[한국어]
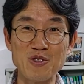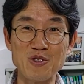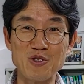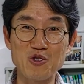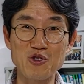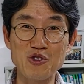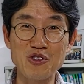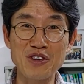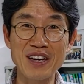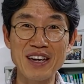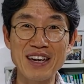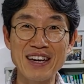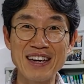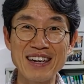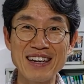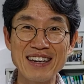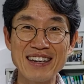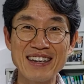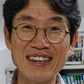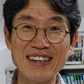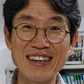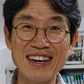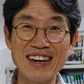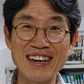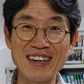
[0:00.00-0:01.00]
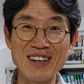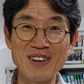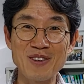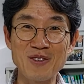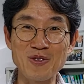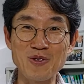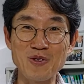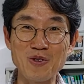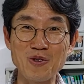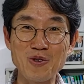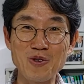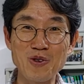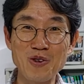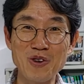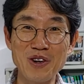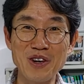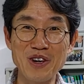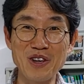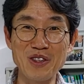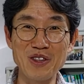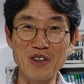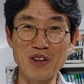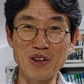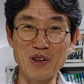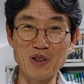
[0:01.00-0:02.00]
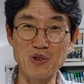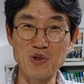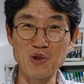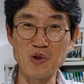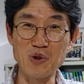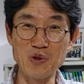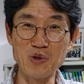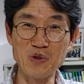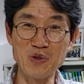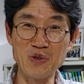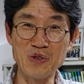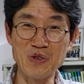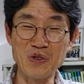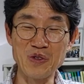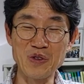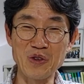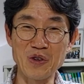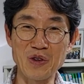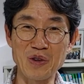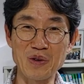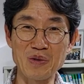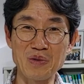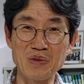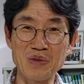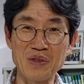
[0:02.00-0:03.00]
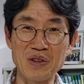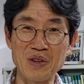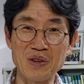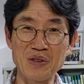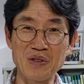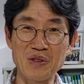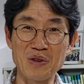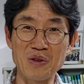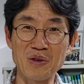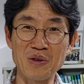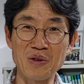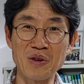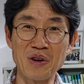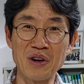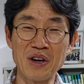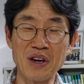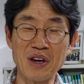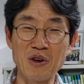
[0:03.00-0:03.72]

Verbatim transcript: 트레일을 하는 것도 되게 좋은 여러분들의 어떤